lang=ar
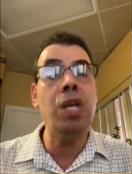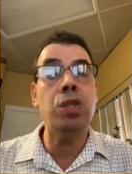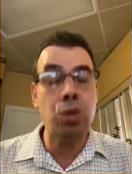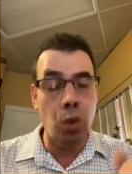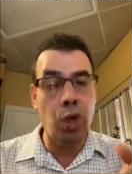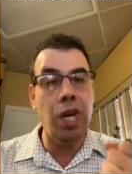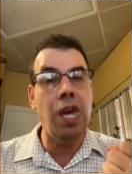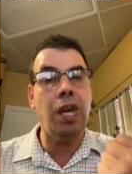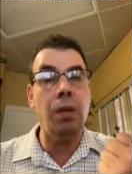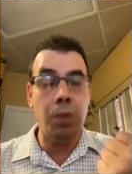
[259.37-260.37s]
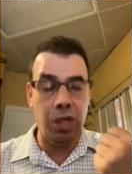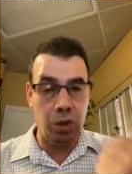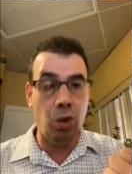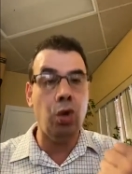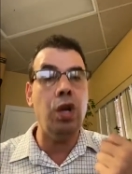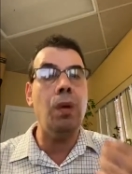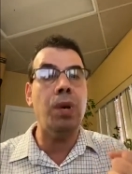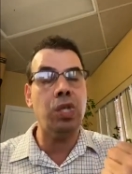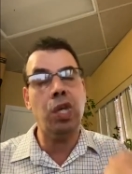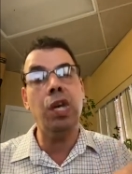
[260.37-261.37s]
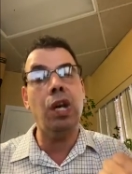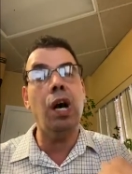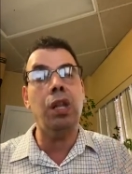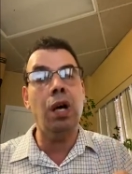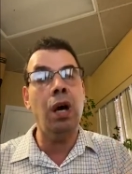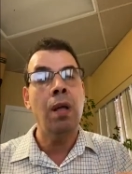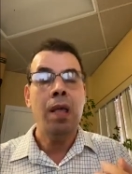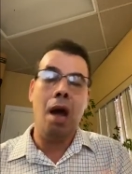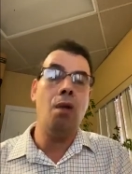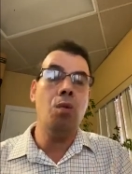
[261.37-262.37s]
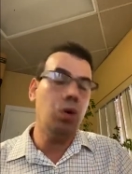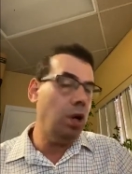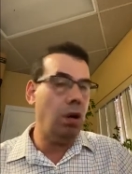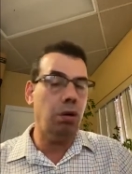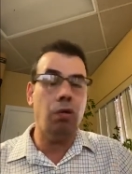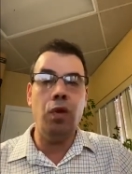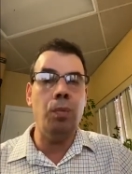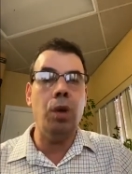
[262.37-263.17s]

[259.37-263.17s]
سخنة هيك يبقى سخن البشكير هذا أو ممكن نحطه في الم...